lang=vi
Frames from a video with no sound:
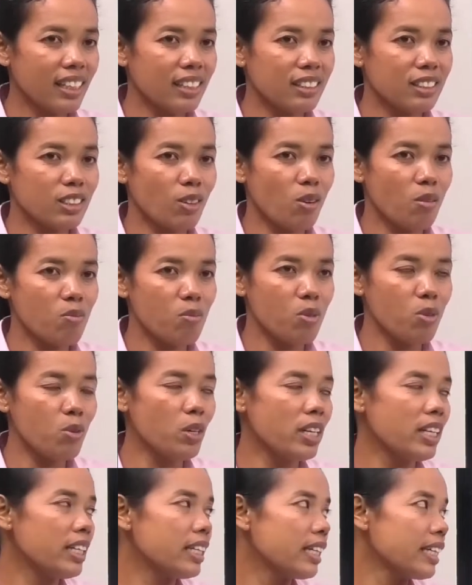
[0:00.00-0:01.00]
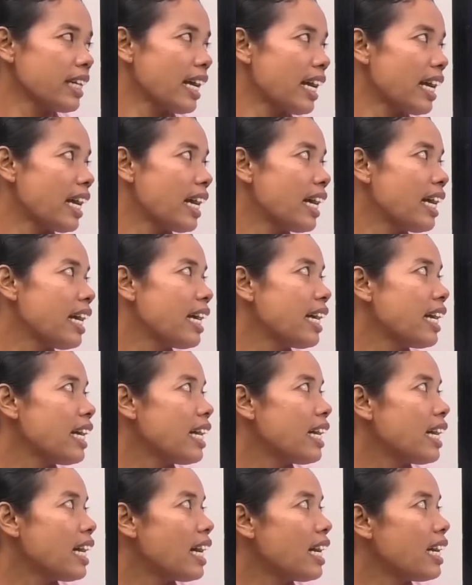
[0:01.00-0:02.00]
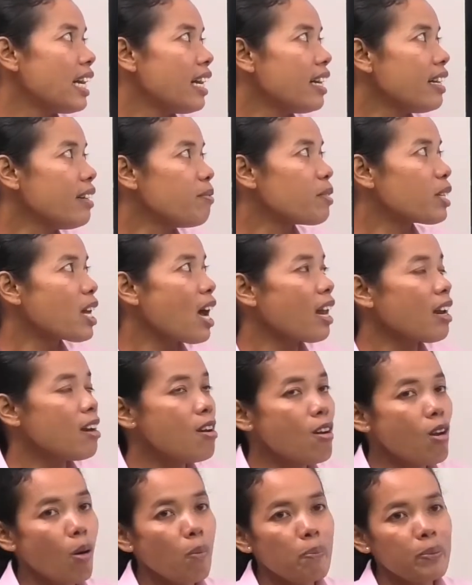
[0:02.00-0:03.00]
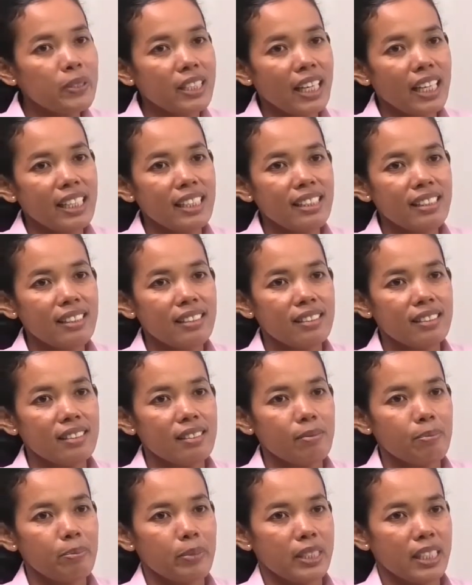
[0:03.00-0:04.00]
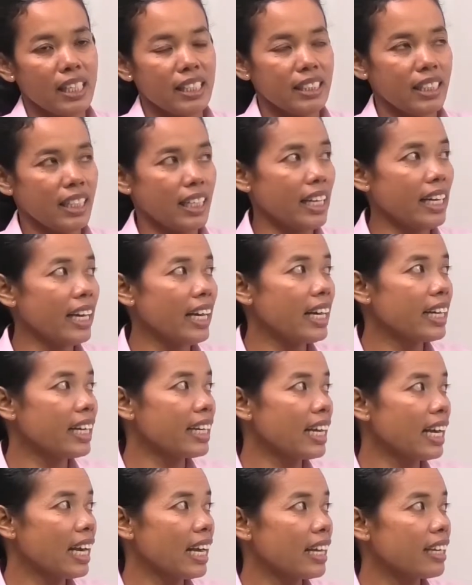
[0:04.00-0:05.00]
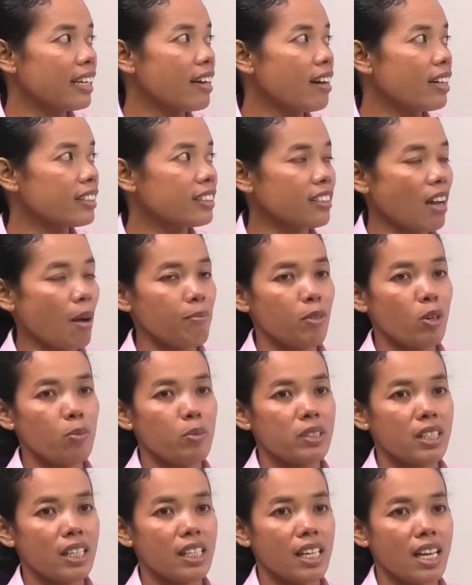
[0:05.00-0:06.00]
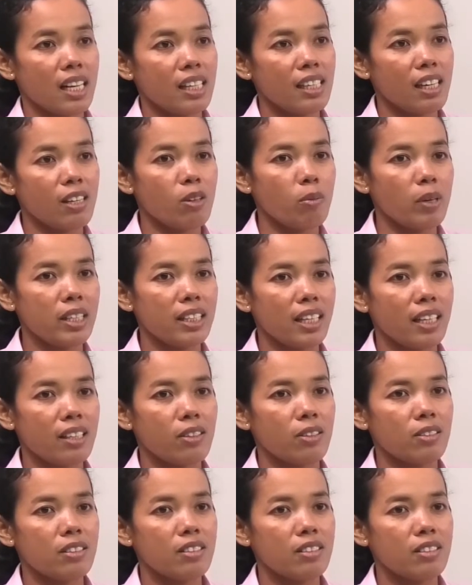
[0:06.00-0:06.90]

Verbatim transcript: trống muối cái nào ấy lớn mà đó lục chính trên nhà cái nào đó chọc lục trên nhà là lục ấy tiết cuốn